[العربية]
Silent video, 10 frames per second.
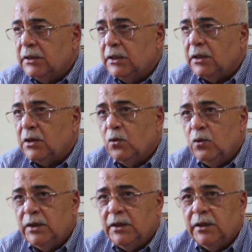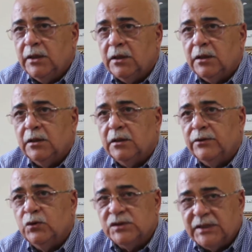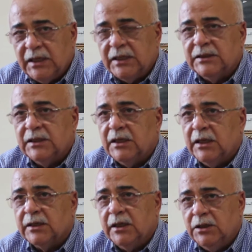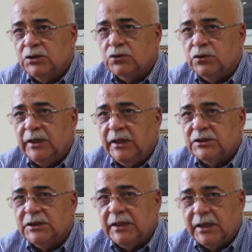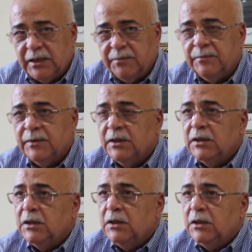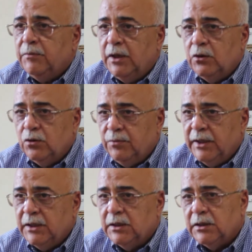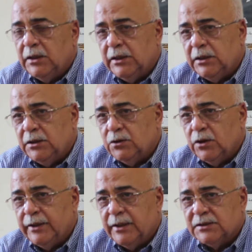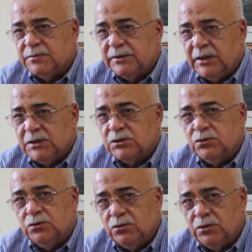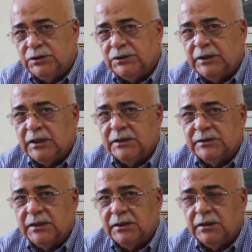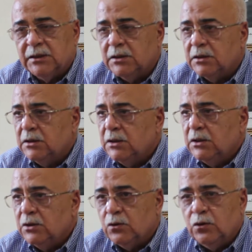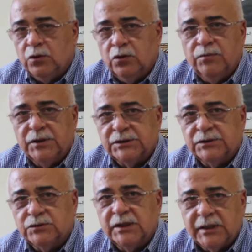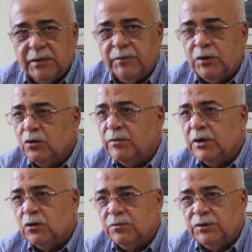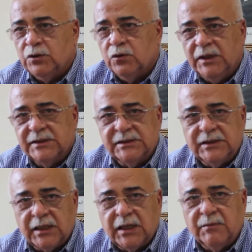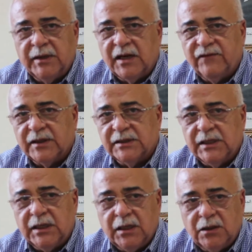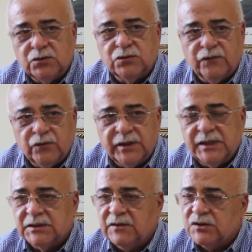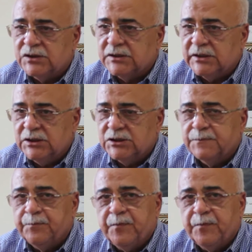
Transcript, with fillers: كيخول آه، النزلاء ديالها كيعيشوا العيش الكريم بحالهم بحال ايها الناس من الناس وهذا الشيء راه تنقولوا باش تنطلب منكم انكم ديروا واحد الزياره للمرافق ديالها وتشوفوا الناس كيفاش تعيش